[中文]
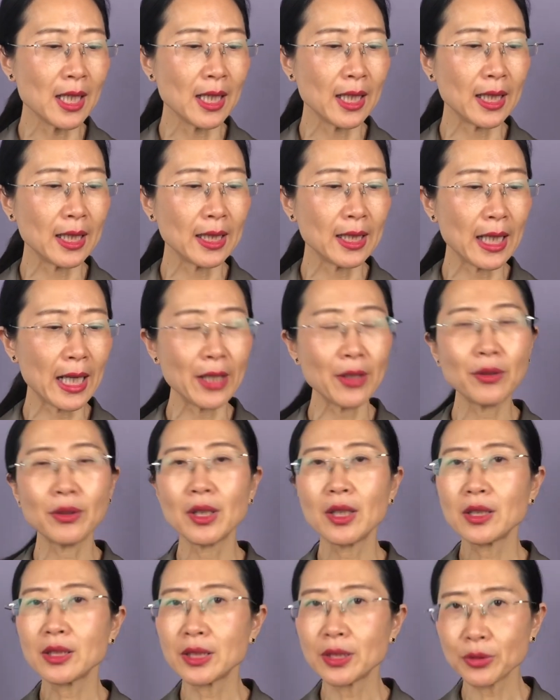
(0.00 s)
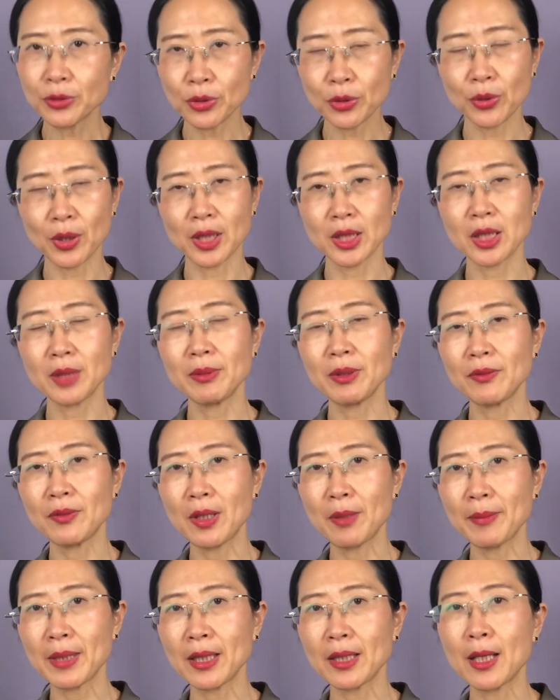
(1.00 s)
呃，还有呢，心血管疾病
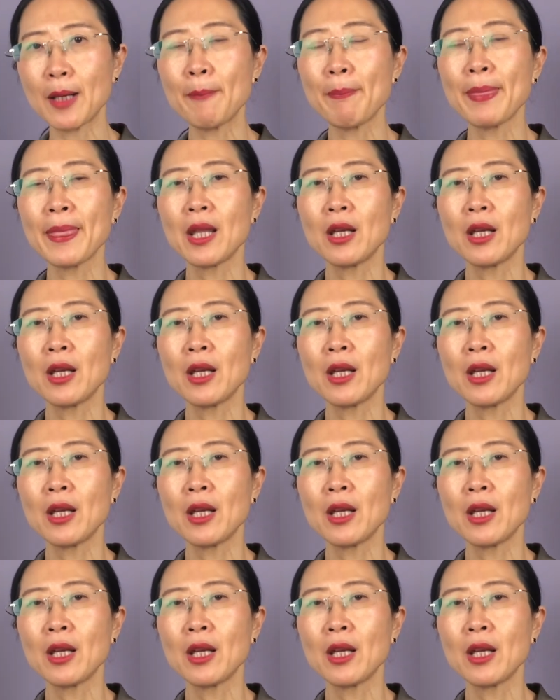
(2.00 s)
方面呢，